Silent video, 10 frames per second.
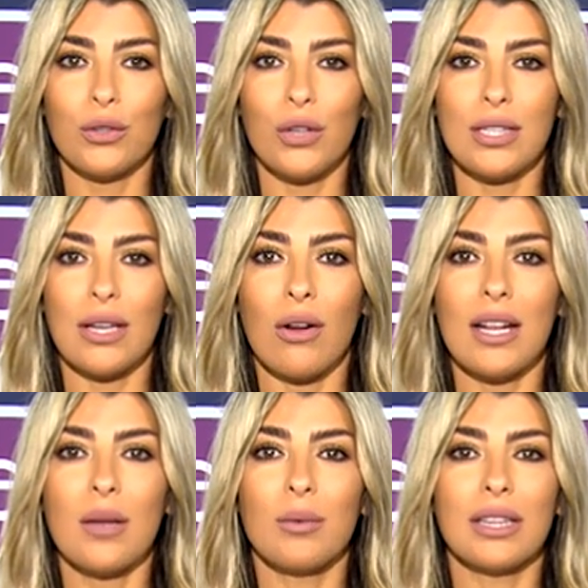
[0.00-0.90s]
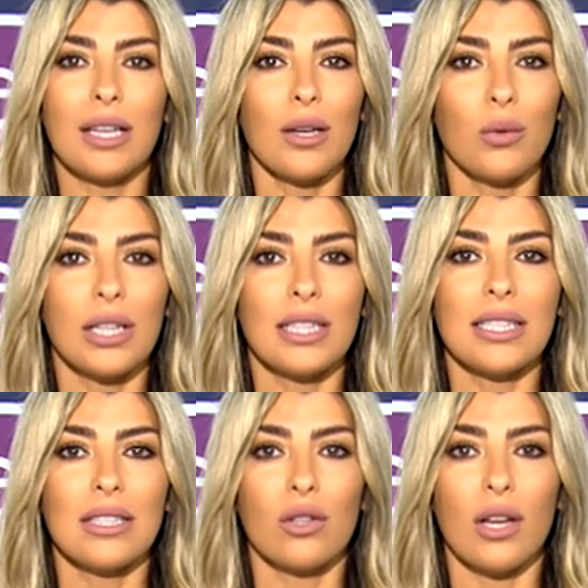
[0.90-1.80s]
تحصلوا عليها ب
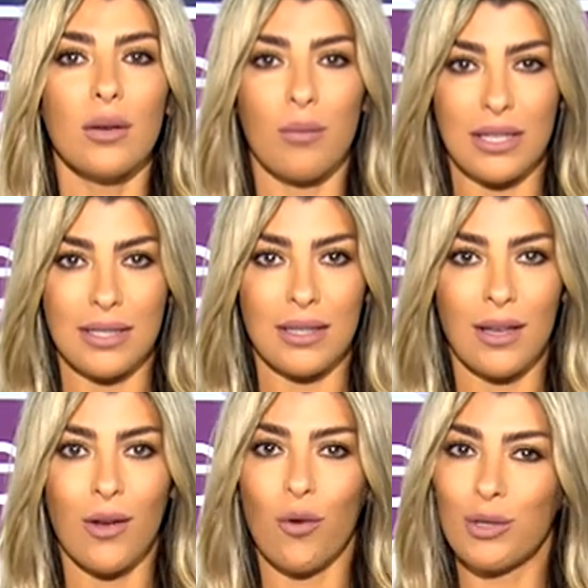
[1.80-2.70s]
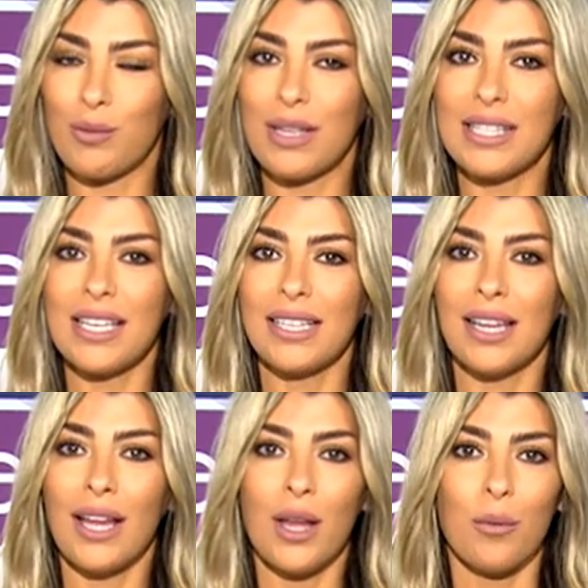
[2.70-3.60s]
32 دولار بس ومش بس هيك
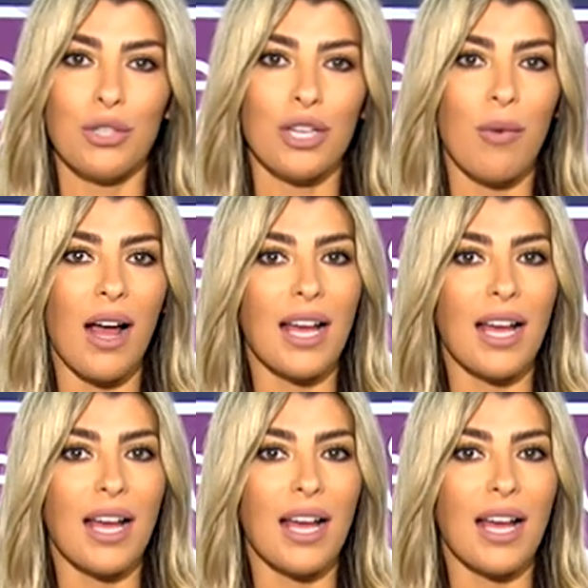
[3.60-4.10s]
بيجي معها